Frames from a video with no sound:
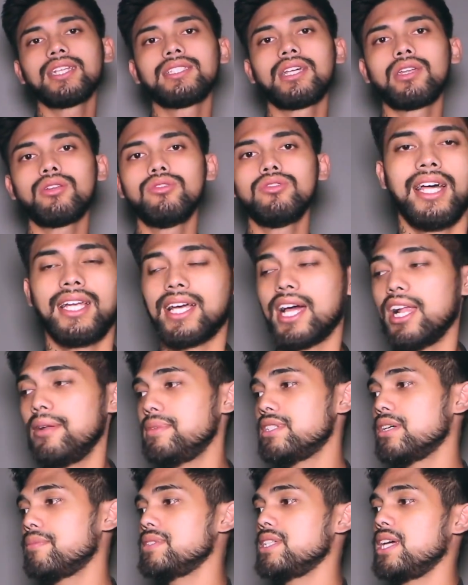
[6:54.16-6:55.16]
yang seru dan
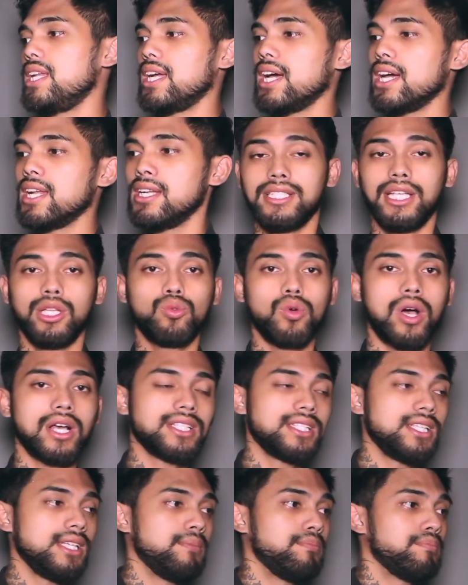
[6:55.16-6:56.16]
kalian bisa menjadikan
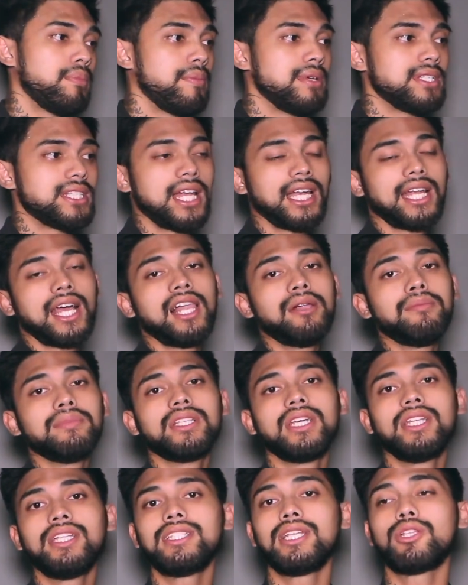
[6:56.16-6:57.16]
situasi pembicaraan kalian
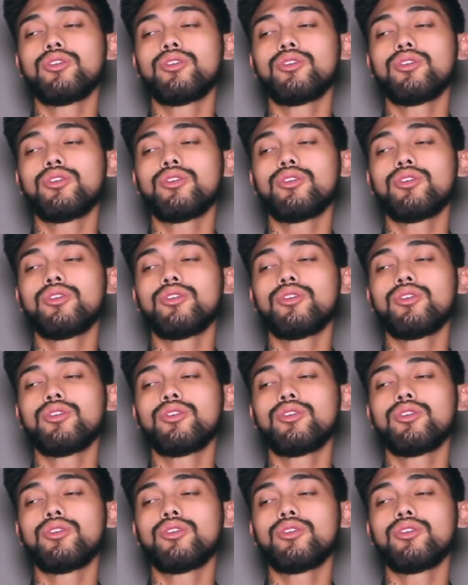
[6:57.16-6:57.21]
menjadi